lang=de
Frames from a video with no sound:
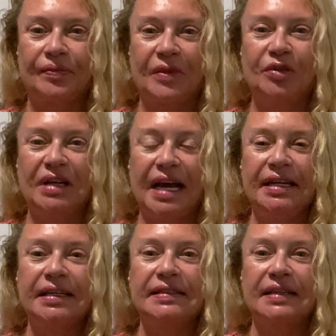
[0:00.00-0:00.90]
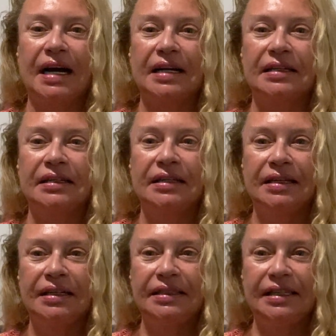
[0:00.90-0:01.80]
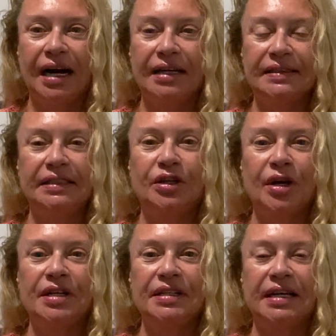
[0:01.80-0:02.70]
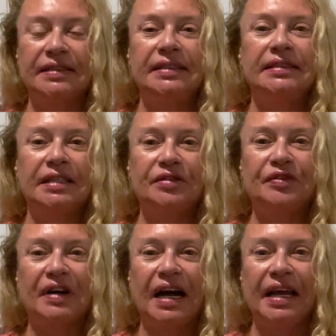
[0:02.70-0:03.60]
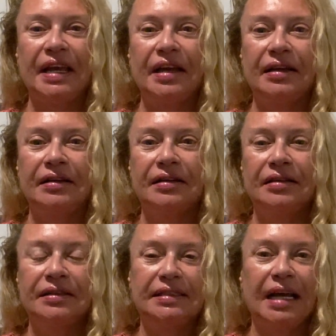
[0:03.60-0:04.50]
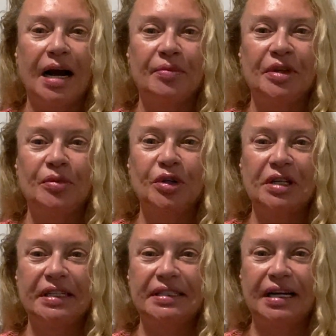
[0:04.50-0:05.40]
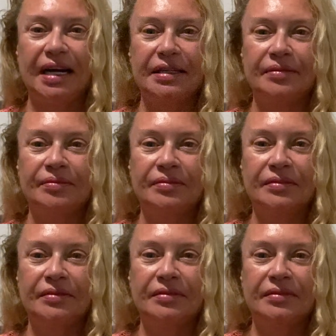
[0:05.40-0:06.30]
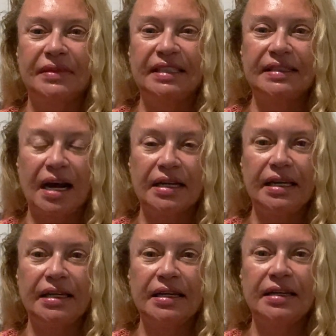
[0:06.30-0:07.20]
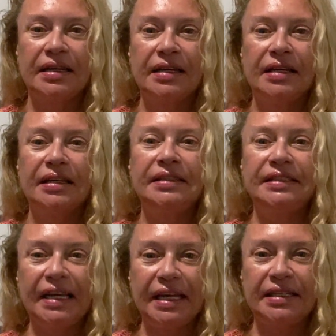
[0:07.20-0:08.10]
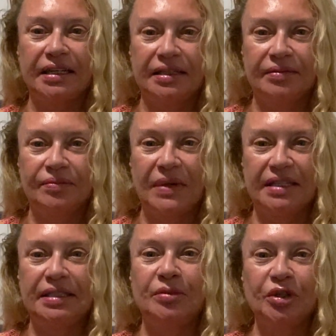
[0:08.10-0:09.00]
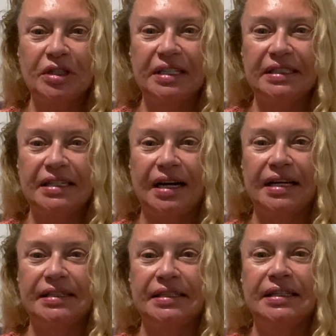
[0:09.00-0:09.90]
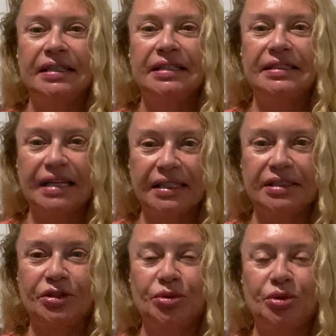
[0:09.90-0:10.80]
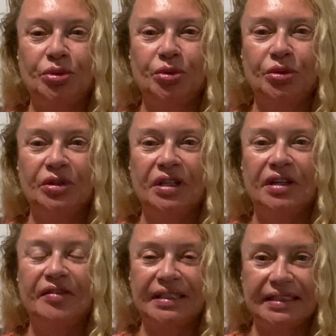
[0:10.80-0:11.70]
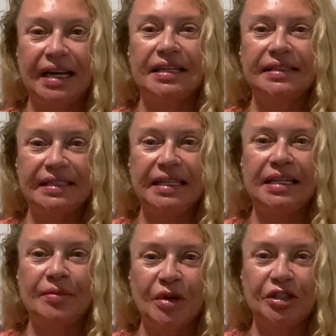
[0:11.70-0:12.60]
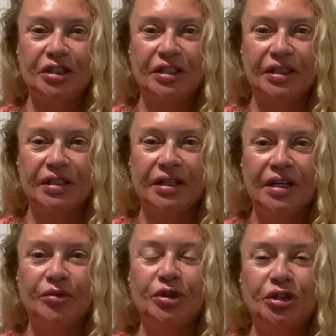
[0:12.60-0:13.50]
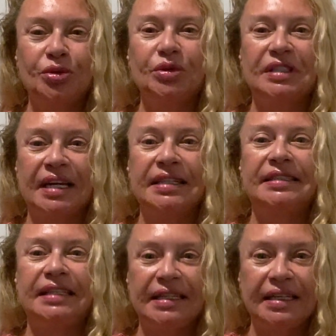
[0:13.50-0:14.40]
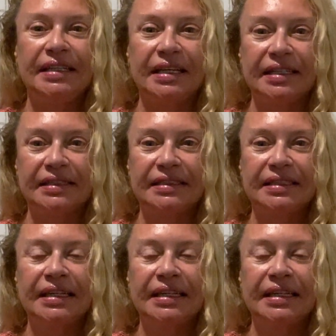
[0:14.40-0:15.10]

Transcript: Und einige sagen, ja, sie können das, sie sind frei, sie haben die Möglichkeiten. Ich sage ihnen, jeder hat die Möglichkeit, das zu tun, was seine Seele möchte, wozu seine Seele hier ist.